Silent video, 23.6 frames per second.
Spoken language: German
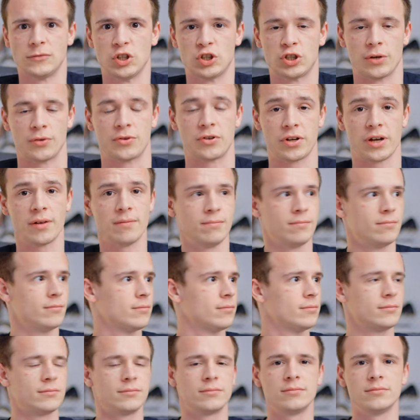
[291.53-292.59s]
schaut euch an,
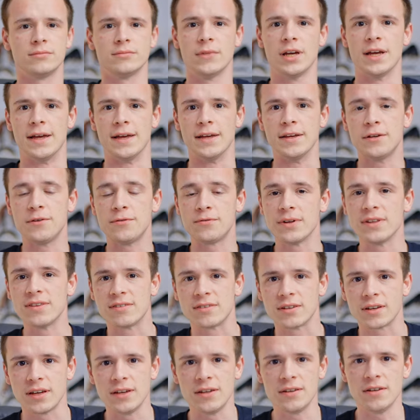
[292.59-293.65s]
ich finde
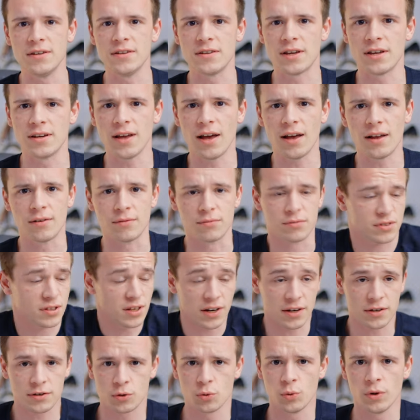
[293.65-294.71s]
es richtig genial.
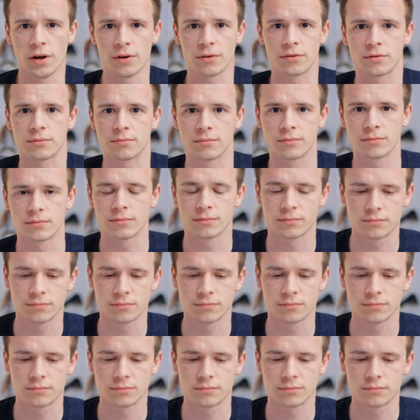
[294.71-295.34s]
Sieht echt cool aus.